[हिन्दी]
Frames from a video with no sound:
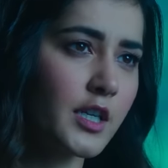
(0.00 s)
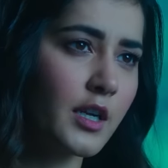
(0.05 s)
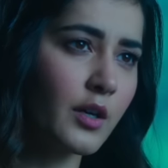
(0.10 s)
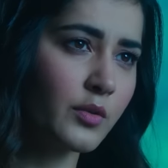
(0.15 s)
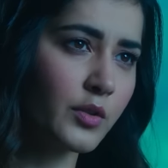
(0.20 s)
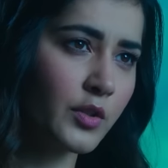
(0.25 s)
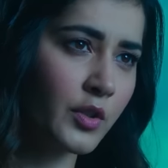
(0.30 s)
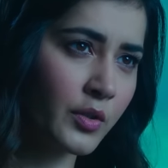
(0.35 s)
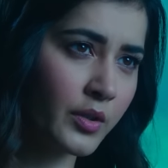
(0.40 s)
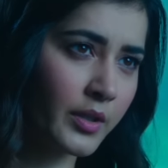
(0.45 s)
तो
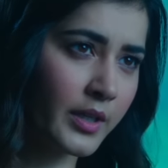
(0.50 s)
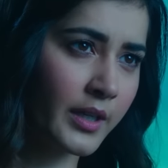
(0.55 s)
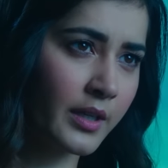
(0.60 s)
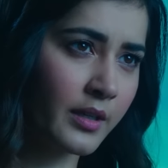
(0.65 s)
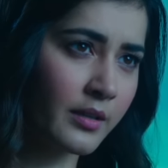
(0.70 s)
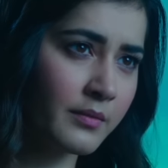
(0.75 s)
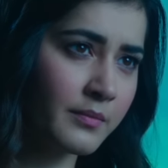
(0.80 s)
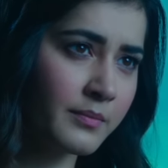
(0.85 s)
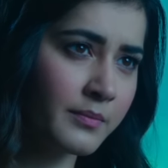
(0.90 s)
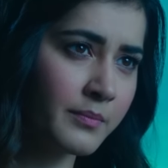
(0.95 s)
उसे भी छोड़
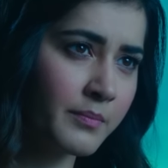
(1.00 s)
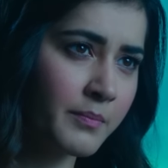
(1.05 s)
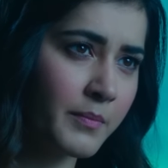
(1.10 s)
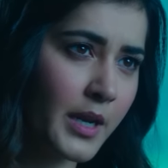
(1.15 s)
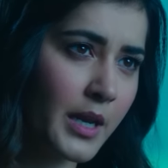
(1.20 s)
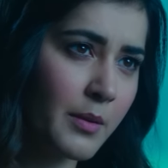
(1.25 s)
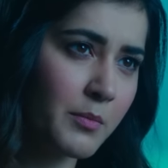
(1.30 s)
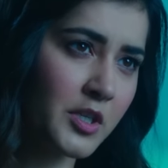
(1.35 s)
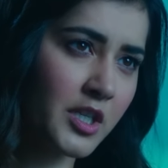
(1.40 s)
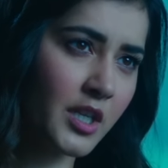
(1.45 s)
दोगे
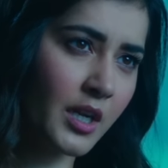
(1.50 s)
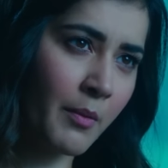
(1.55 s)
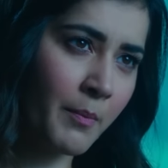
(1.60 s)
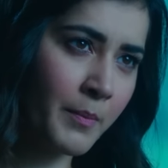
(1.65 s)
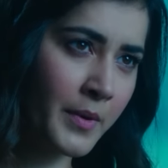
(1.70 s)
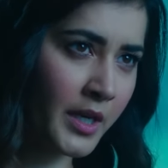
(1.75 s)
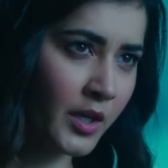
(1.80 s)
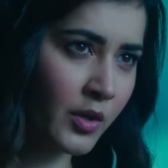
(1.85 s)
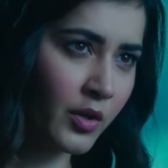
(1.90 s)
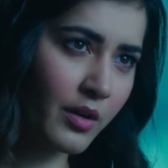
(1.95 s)
जिस लड़की
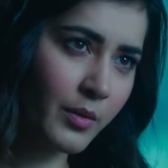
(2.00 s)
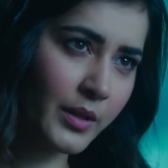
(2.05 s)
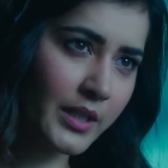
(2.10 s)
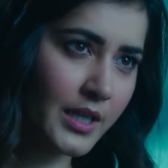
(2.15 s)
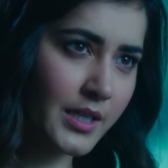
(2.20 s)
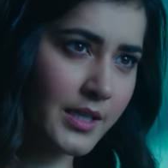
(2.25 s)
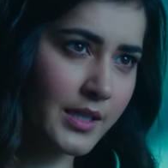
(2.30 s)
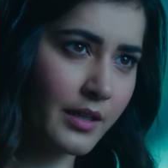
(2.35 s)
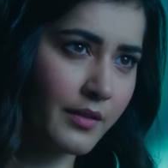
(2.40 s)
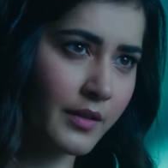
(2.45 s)
को तुम प्यार
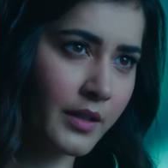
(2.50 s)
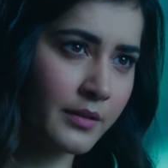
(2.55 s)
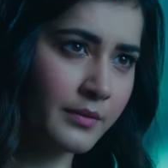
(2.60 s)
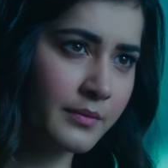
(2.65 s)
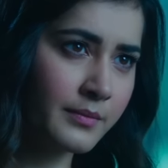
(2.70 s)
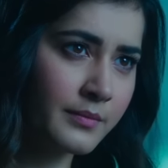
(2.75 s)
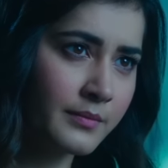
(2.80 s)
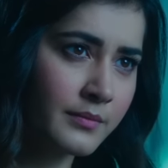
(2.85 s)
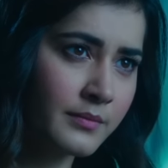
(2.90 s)
करते हो